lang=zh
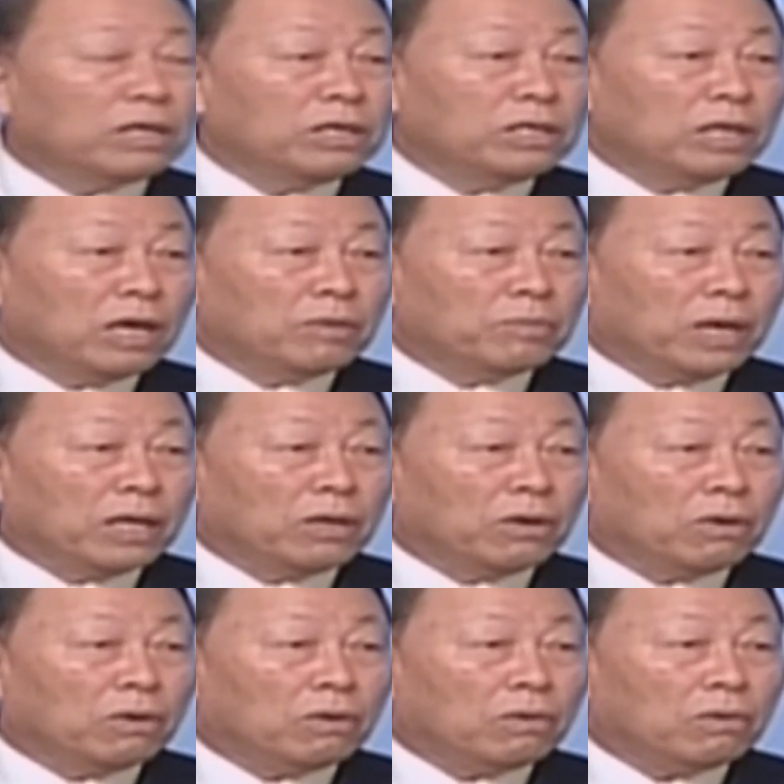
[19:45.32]
你已经是
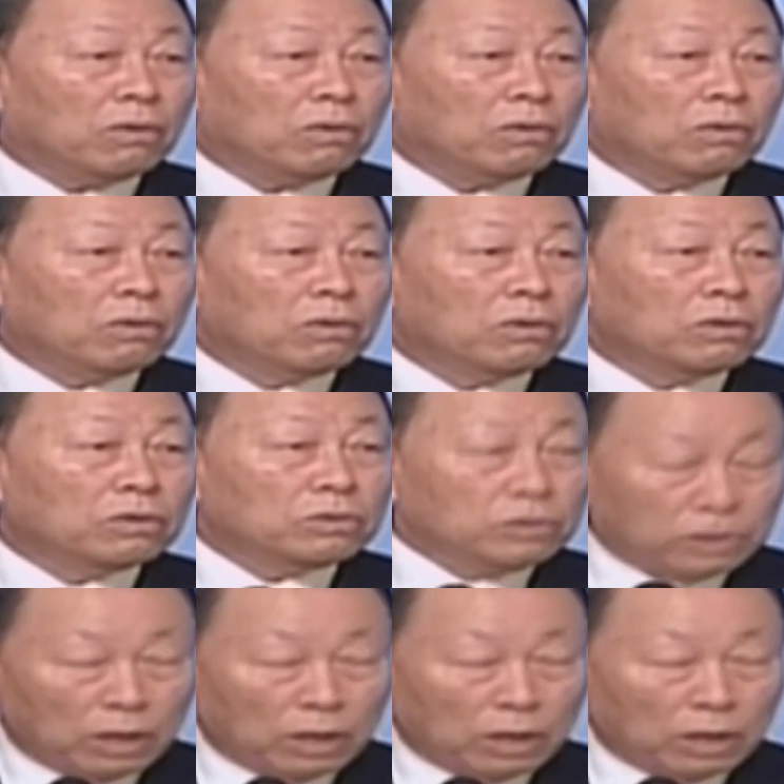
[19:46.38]
半死的人。